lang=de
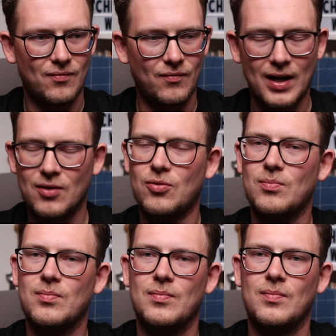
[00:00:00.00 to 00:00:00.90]

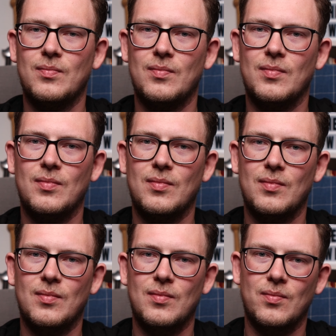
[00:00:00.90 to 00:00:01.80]
Warum
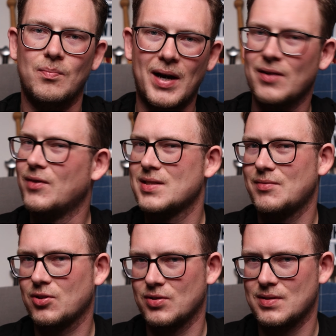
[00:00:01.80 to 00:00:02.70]
machen wir das
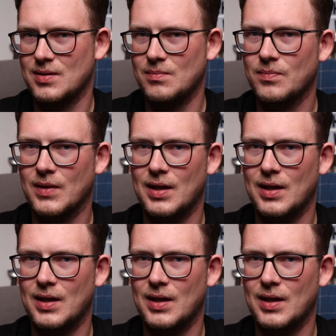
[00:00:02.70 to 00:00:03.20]
aber trotzdem?